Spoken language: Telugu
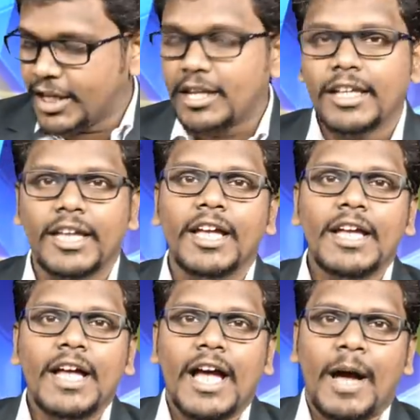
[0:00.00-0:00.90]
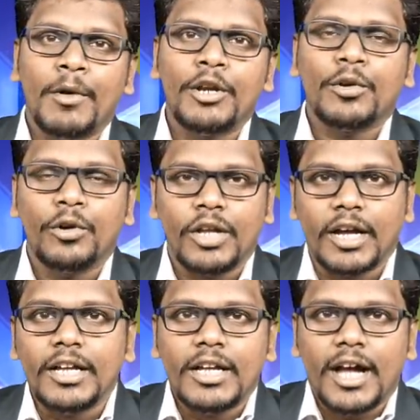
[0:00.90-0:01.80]
రెడ్డి గారు అది అమలుకు
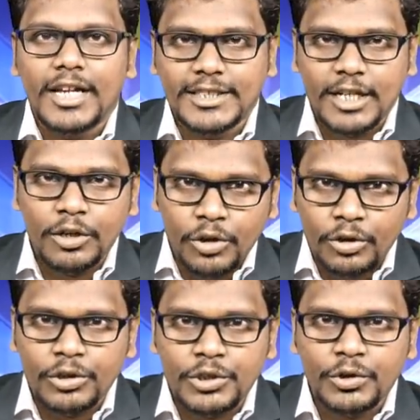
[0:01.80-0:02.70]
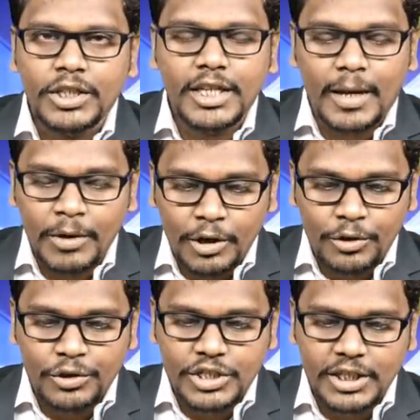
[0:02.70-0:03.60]
కూడా ఆచరణలోకి నోచుకుంది
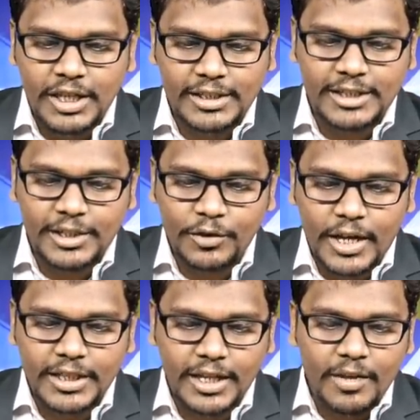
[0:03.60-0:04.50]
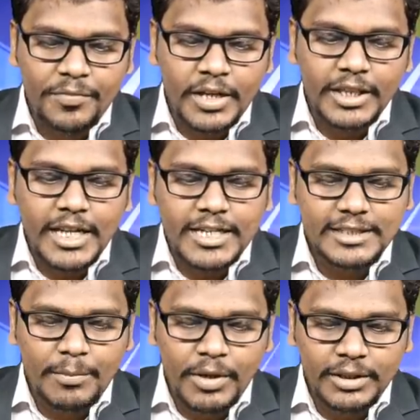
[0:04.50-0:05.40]
అమల్లోకి వచ్చింది ఆ చట్టం అయితే దీనికి
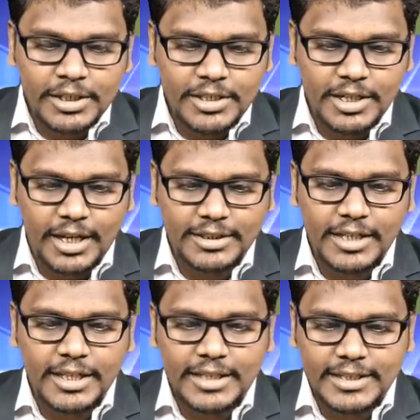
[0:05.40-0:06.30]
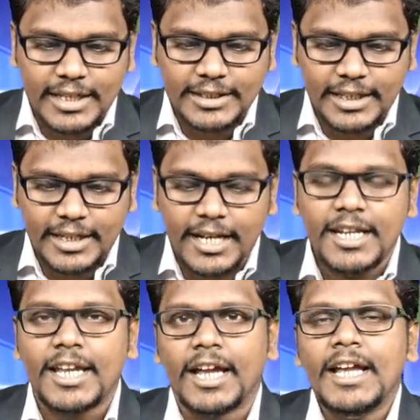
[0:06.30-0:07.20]
సంబంధించి అసలు ఈ దిశ
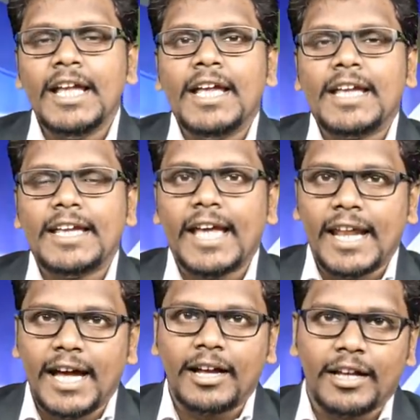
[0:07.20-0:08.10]
చట్టాన్ని ఎలా